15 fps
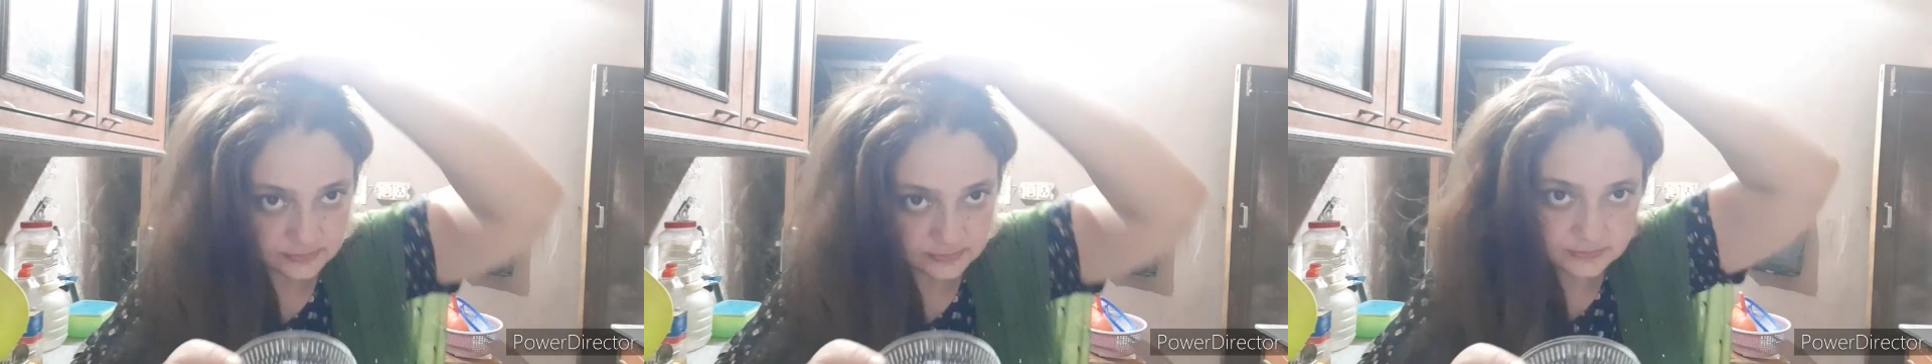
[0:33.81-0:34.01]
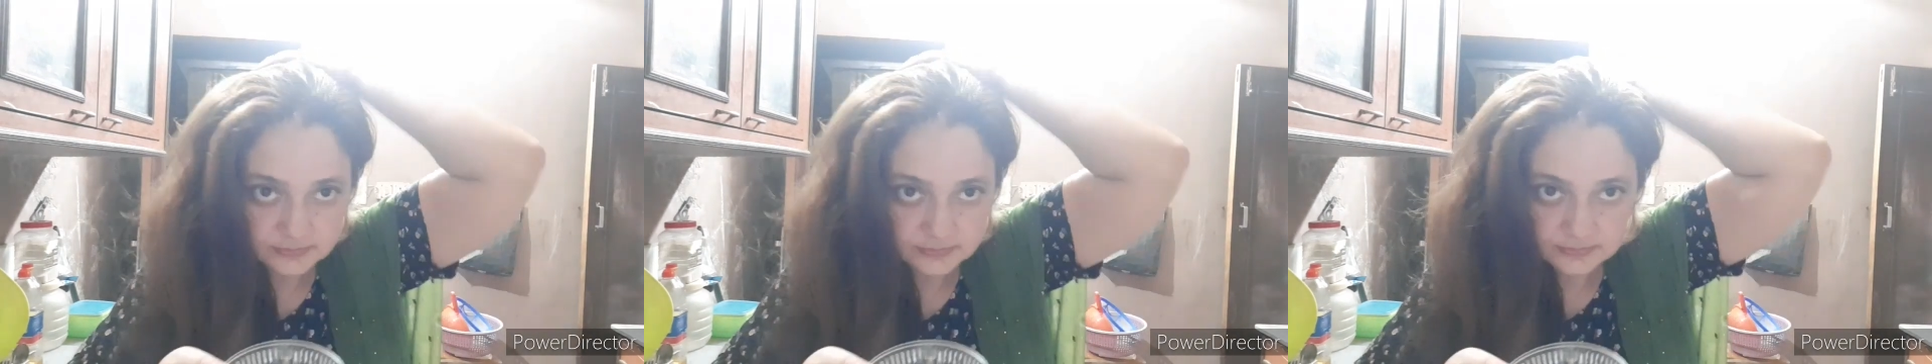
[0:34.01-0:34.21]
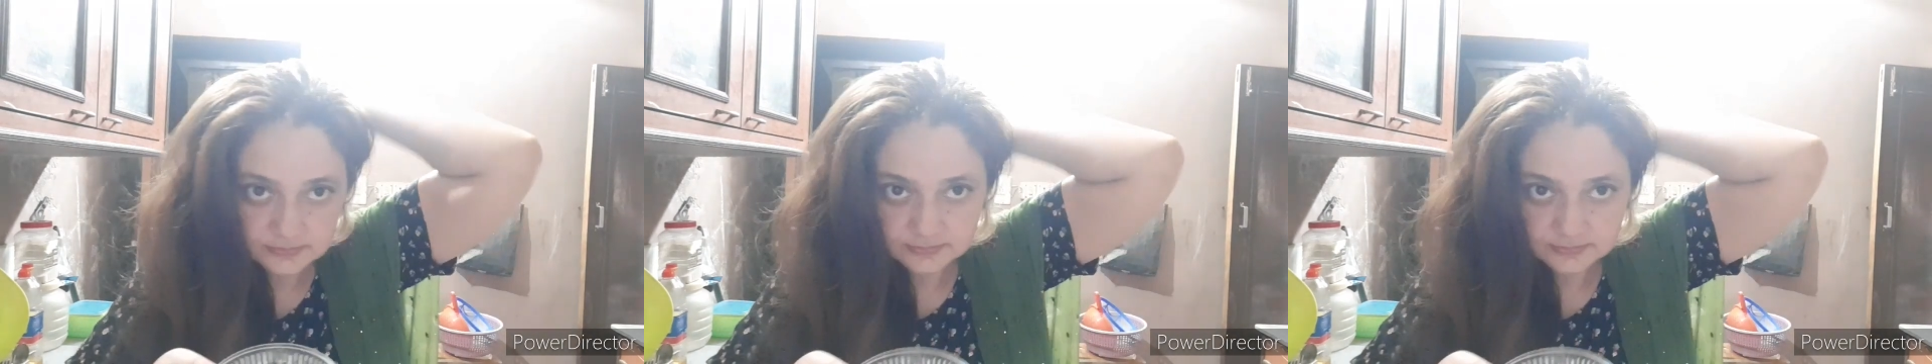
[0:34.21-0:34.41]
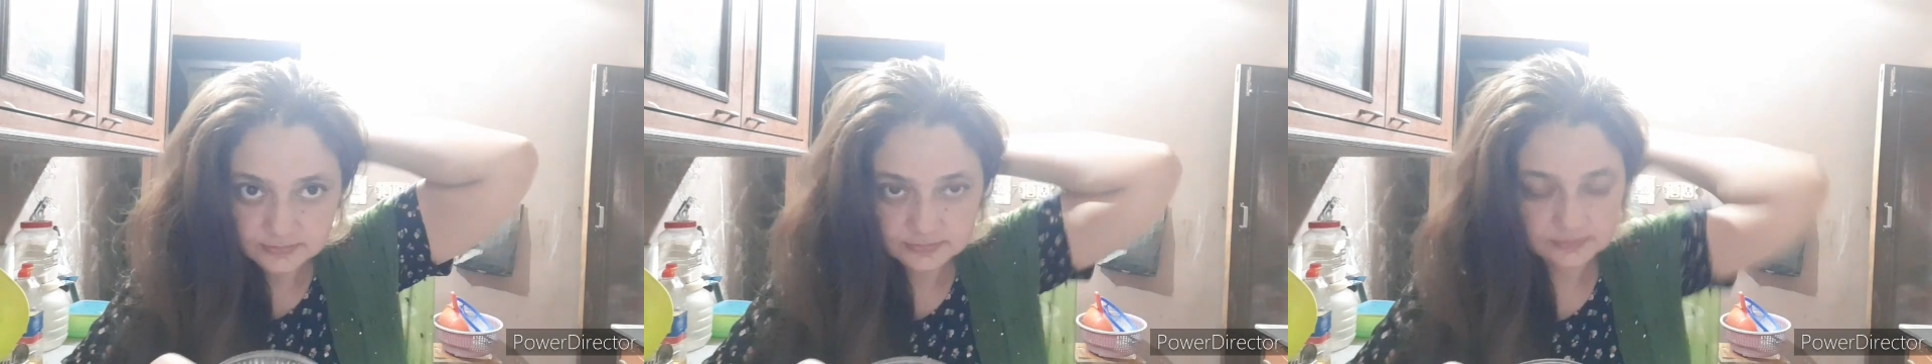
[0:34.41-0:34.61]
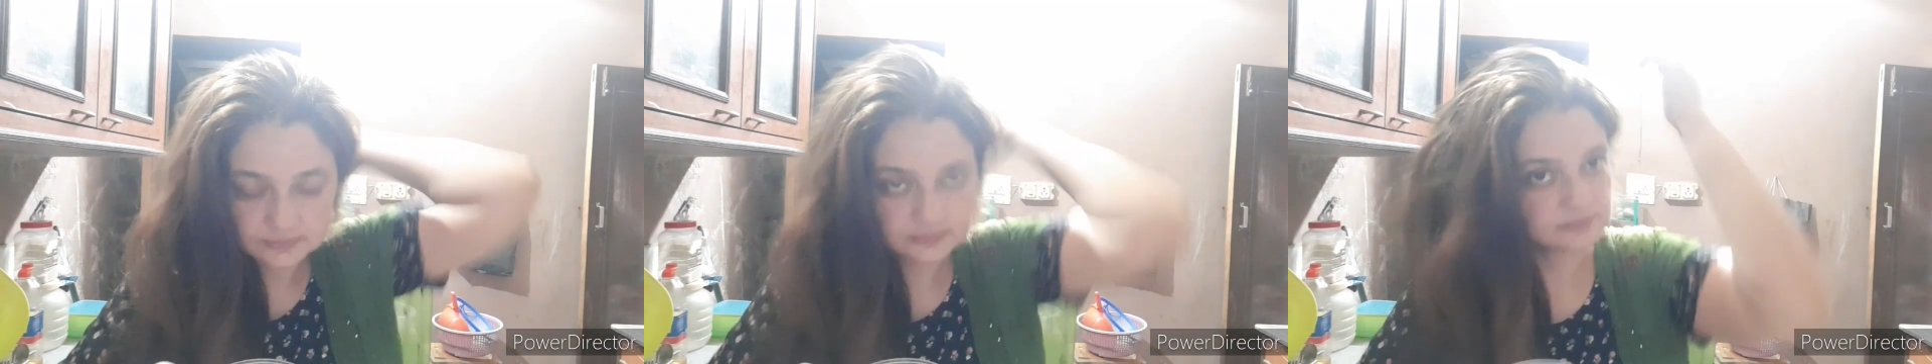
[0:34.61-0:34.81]
कोशिश करनी चाहिए
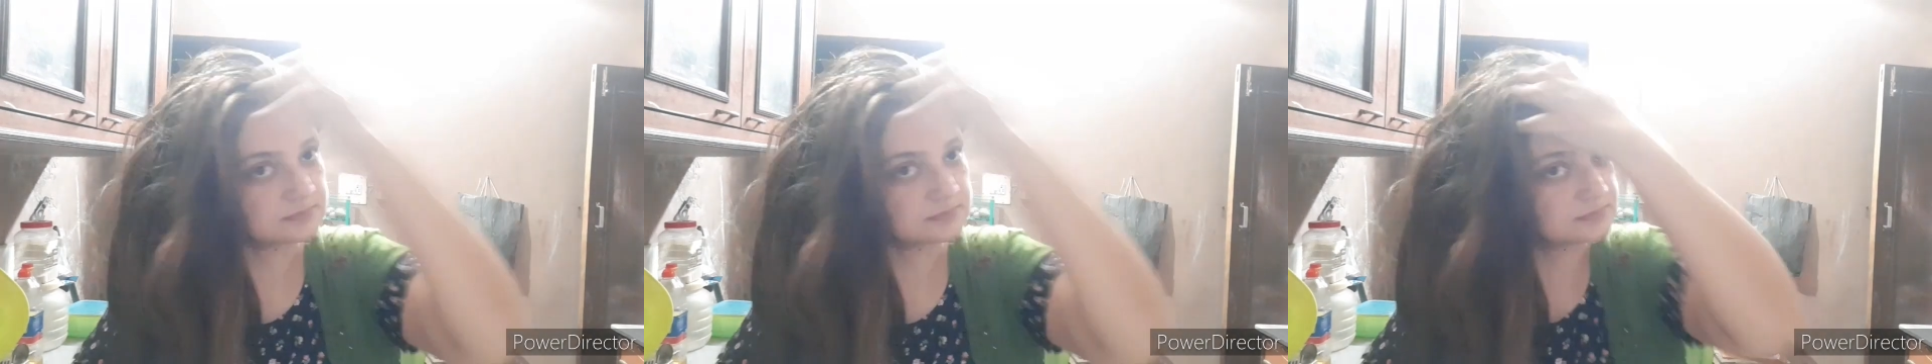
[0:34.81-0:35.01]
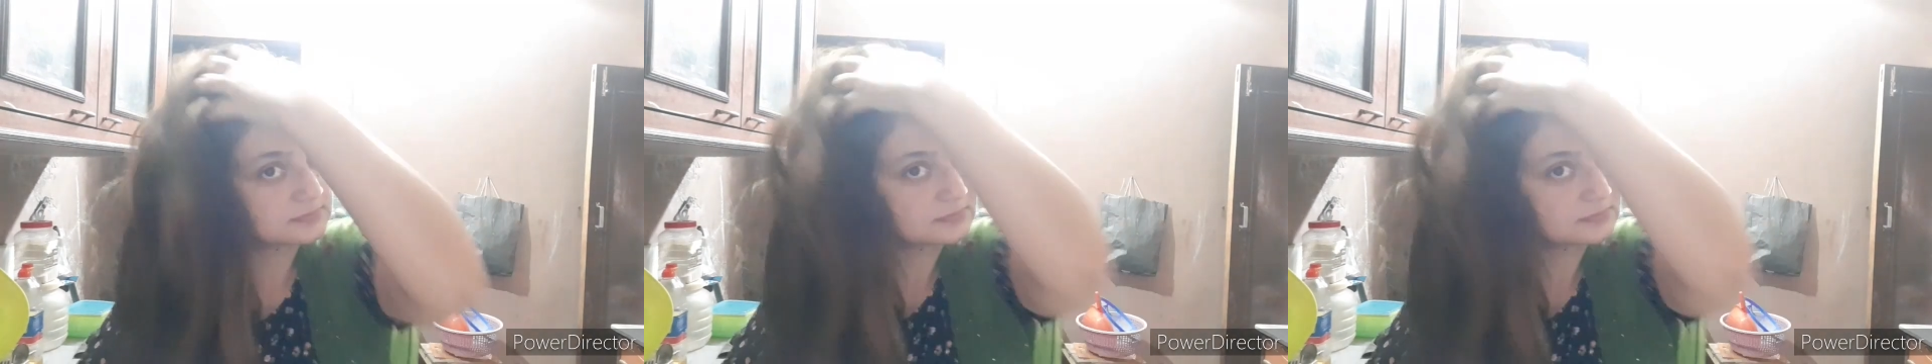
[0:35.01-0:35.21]
आप नेचुरल ही